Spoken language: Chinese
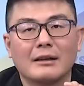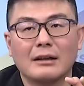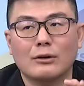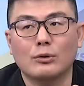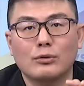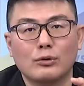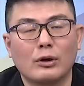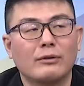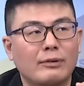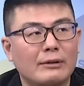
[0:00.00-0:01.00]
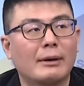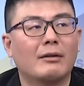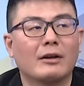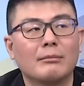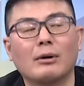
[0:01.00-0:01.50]
那过去推废
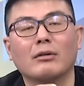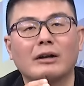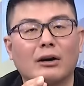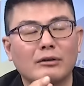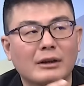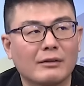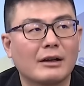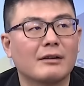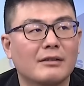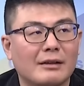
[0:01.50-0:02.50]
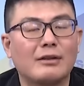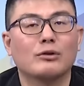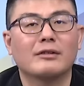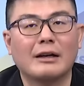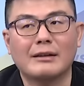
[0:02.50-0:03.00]
票联盟，然后到上一次参
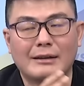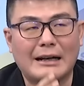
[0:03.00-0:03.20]
选乡长拿